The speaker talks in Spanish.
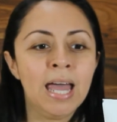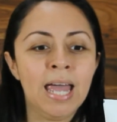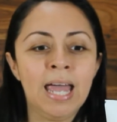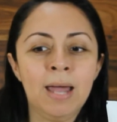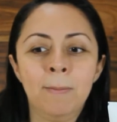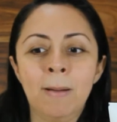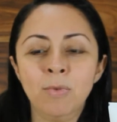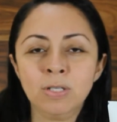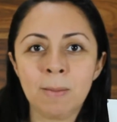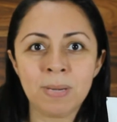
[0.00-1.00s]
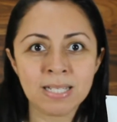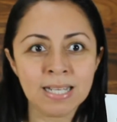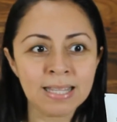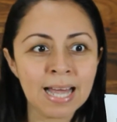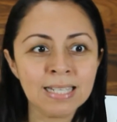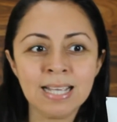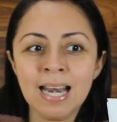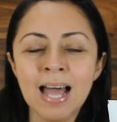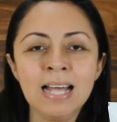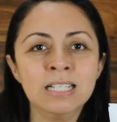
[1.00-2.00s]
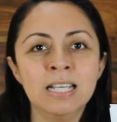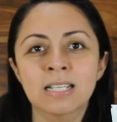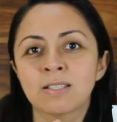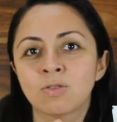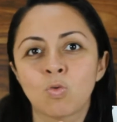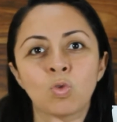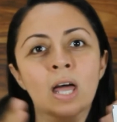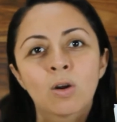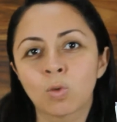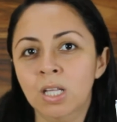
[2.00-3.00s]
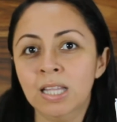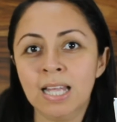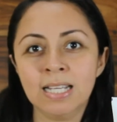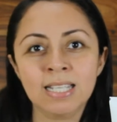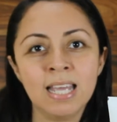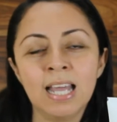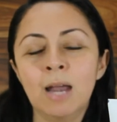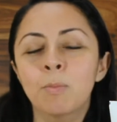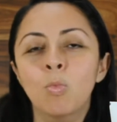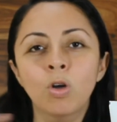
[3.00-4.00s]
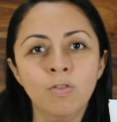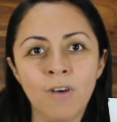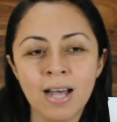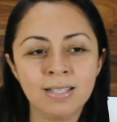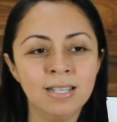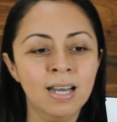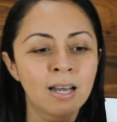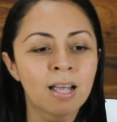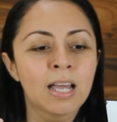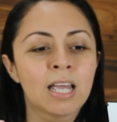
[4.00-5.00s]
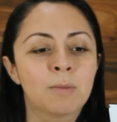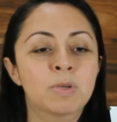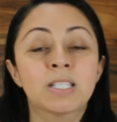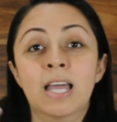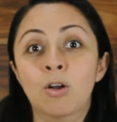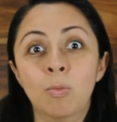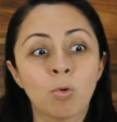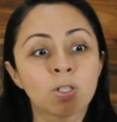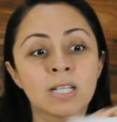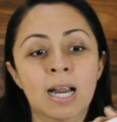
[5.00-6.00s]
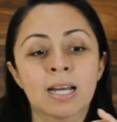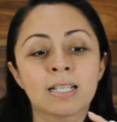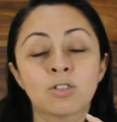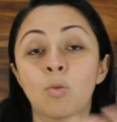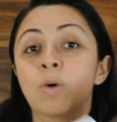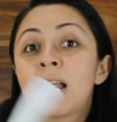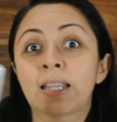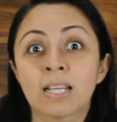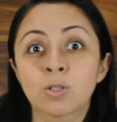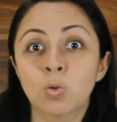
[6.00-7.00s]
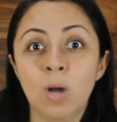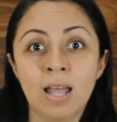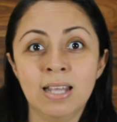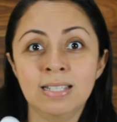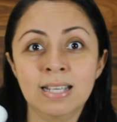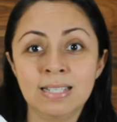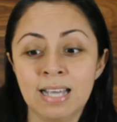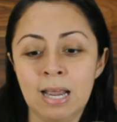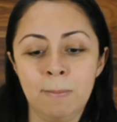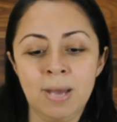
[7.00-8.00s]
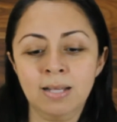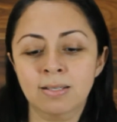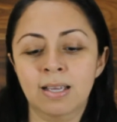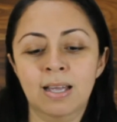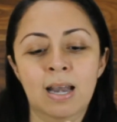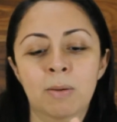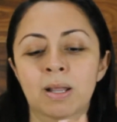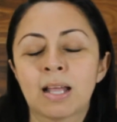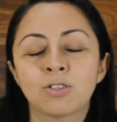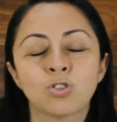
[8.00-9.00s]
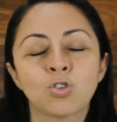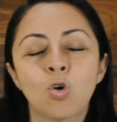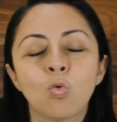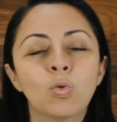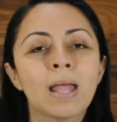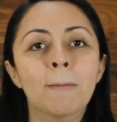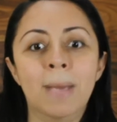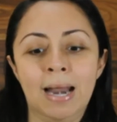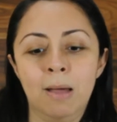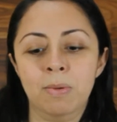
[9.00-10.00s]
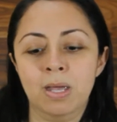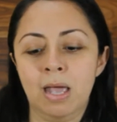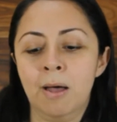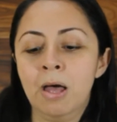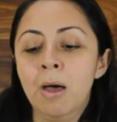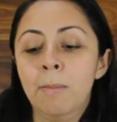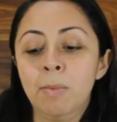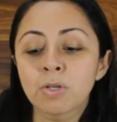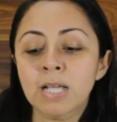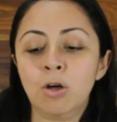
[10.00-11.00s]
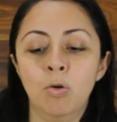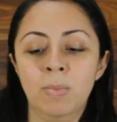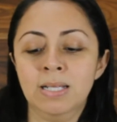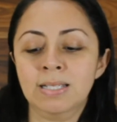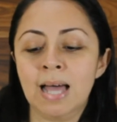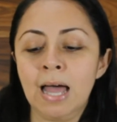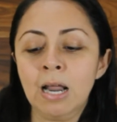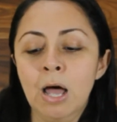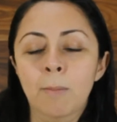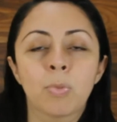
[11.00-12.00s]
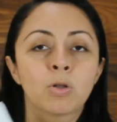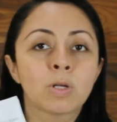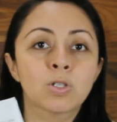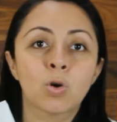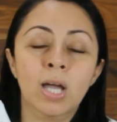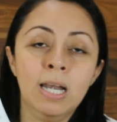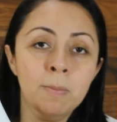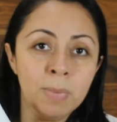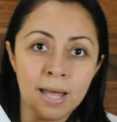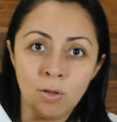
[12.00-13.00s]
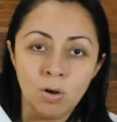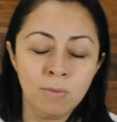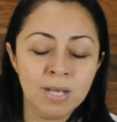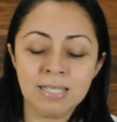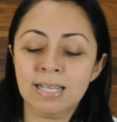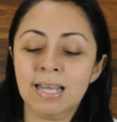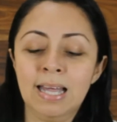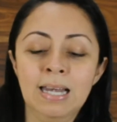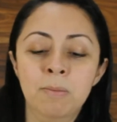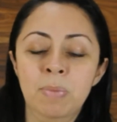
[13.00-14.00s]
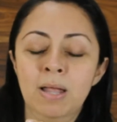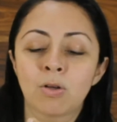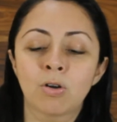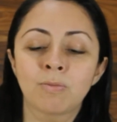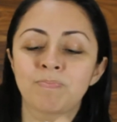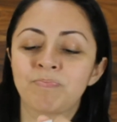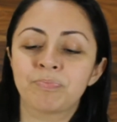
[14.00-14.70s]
Eh, vamos a presentárselas, es una rutina de skincare muy fácil pues quiero mostrarles cómo es la textura de estas cremas que la verdad son una maravilla. Vamos a comenzar por nuestro gel limpiador. Este gel limpiador